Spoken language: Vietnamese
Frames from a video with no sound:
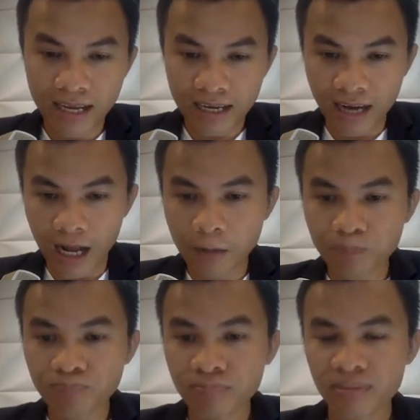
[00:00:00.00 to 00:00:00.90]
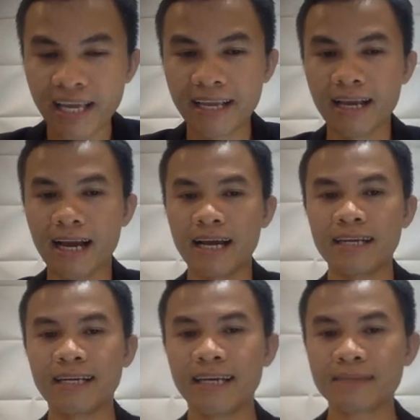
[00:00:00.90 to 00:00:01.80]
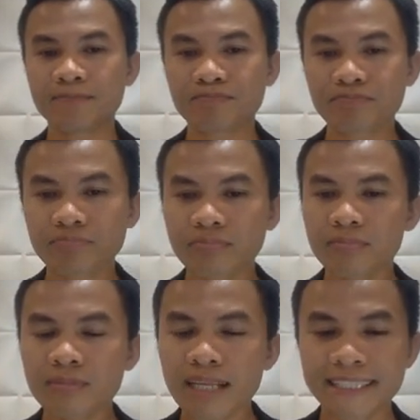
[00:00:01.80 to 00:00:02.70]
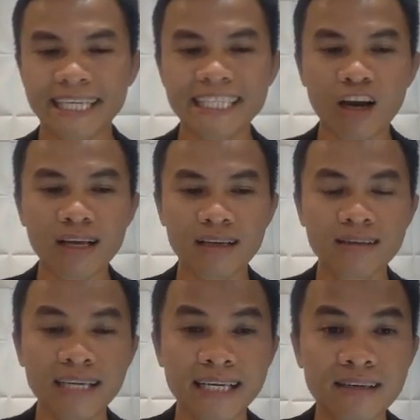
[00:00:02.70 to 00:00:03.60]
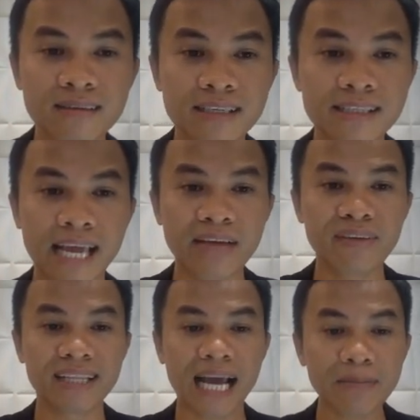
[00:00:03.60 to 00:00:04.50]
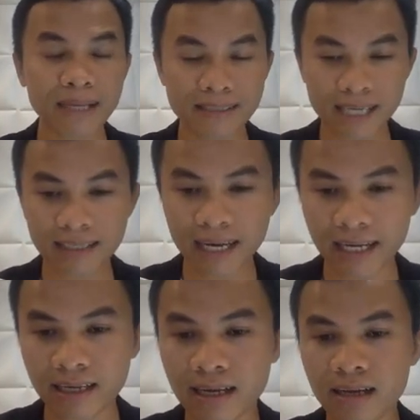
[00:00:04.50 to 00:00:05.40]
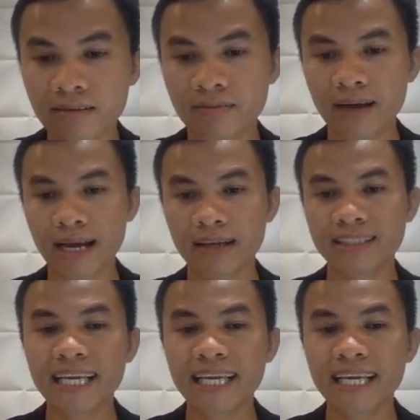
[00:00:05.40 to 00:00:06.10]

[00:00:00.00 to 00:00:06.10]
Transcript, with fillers: đó thì uh, trên đó là những gì chương chia sẻ về tháp tài sản này và chi